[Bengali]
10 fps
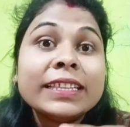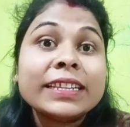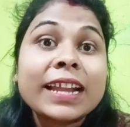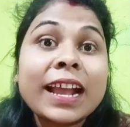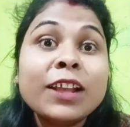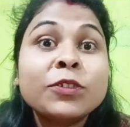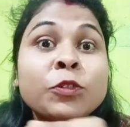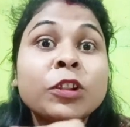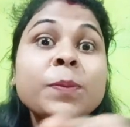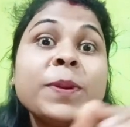যেটা
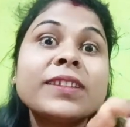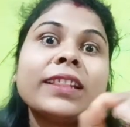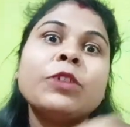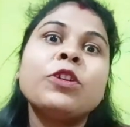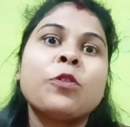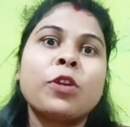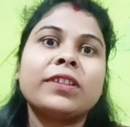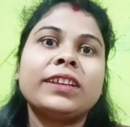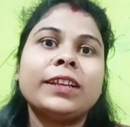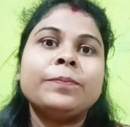সন্দীপের সাথে ওই
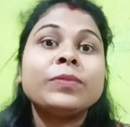করেছে